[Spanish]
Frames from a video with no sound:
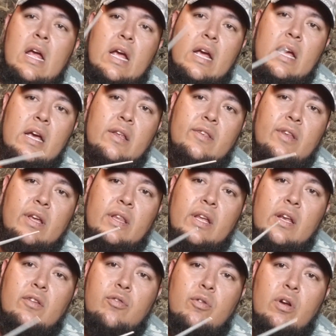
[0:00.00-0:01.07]
Este
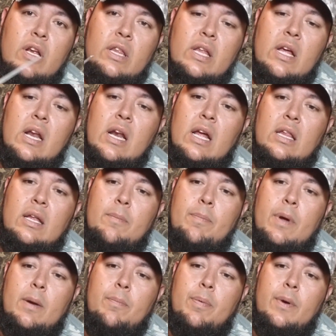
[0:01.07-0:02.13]
tiene su colita de rata
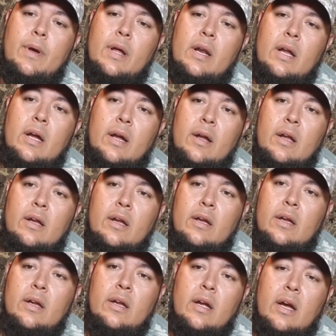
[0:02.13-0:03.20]
para poder eh,
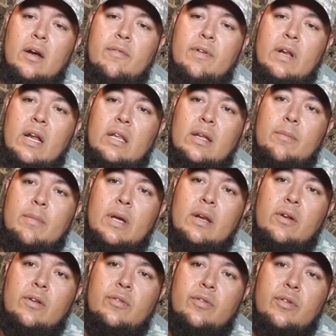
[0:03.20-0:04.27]
afilar también
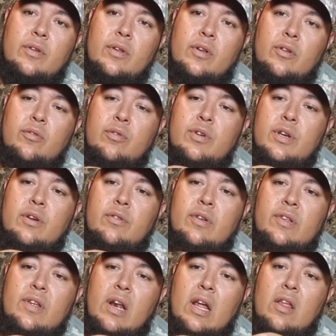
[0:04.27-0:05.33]
los, los cuchillos
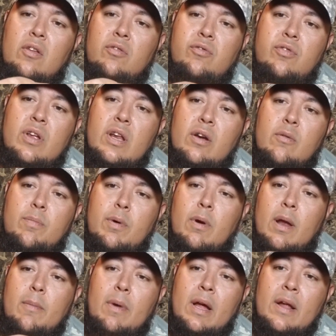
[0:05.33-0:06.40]
aserrados sin ningún
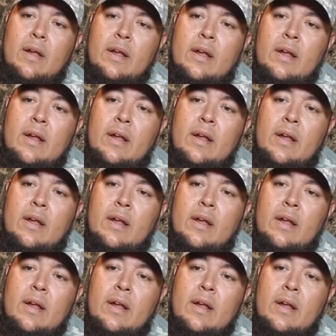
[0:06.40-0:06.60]
problema.